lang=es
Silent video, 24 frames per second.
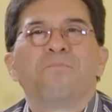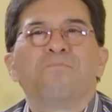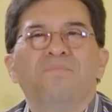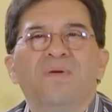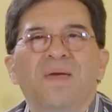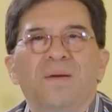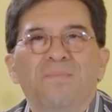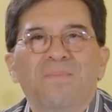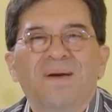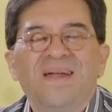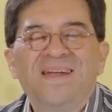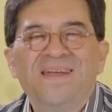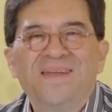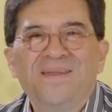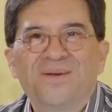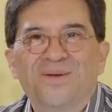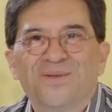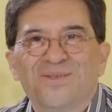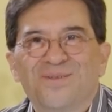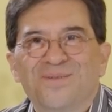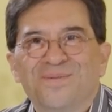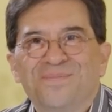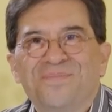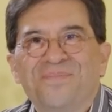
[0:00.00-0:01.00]

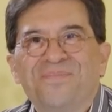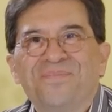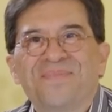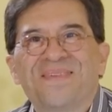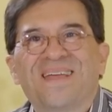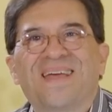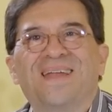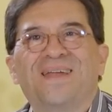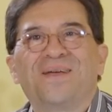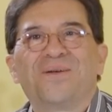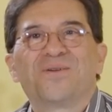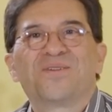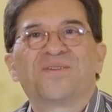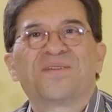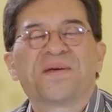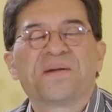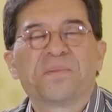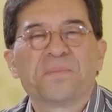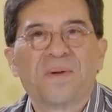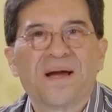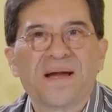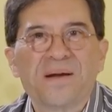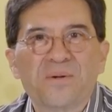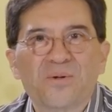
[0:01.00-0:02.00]
Bienvenidos, queridos
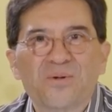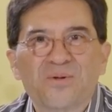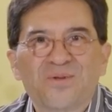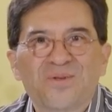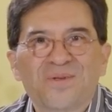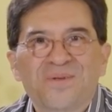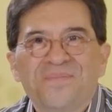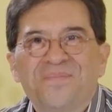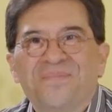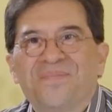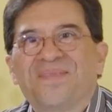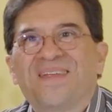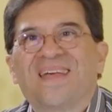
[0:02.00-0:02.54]
hermanos,